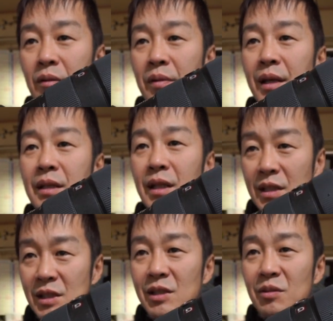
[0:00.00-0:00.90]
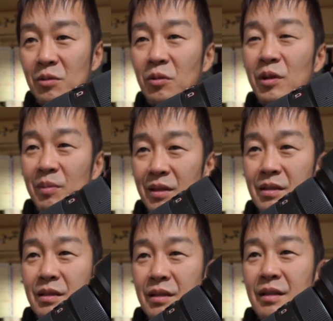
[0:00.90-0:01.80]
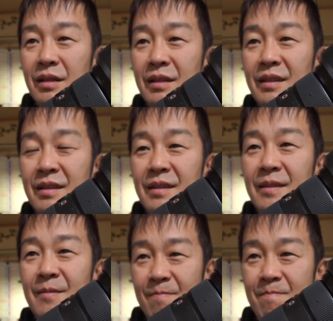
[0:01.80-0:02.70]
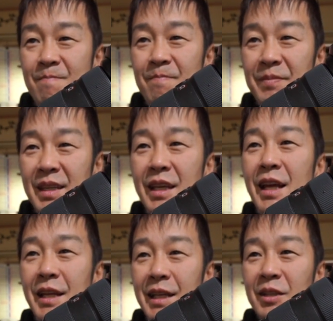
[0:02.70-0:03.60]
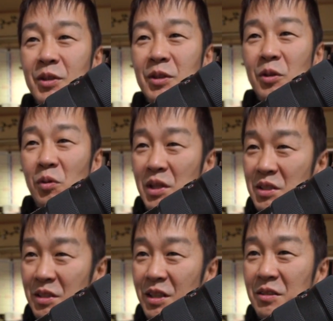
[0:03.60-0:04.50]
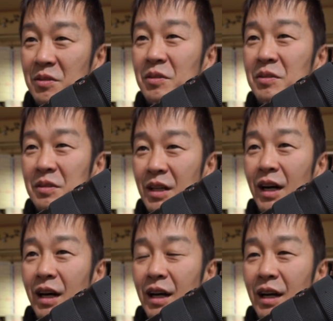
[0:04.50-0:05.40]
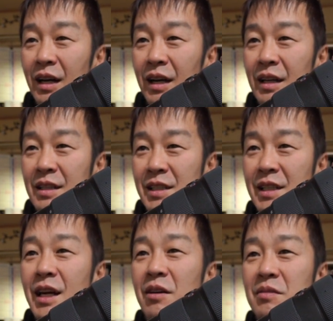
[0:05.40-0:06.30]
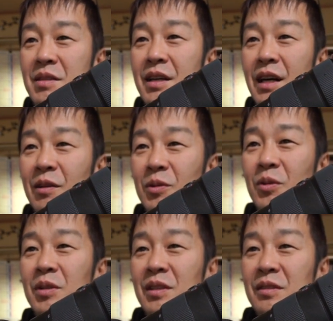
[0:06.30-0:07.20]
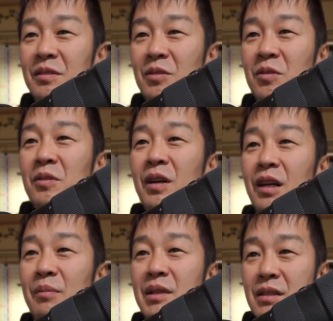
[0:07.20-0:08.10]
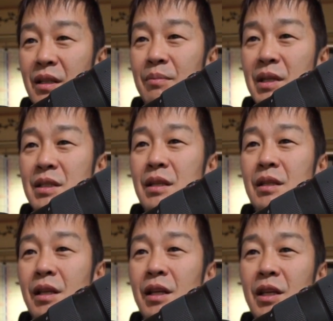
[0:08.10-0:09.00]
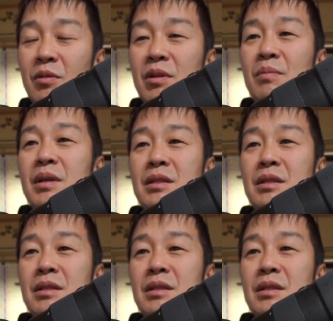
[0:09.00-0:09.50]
ファンタジーを撮ります、うん、綺麗に撮りすぎるというか違う世界を撮ってるところがありますねまあ設定によりま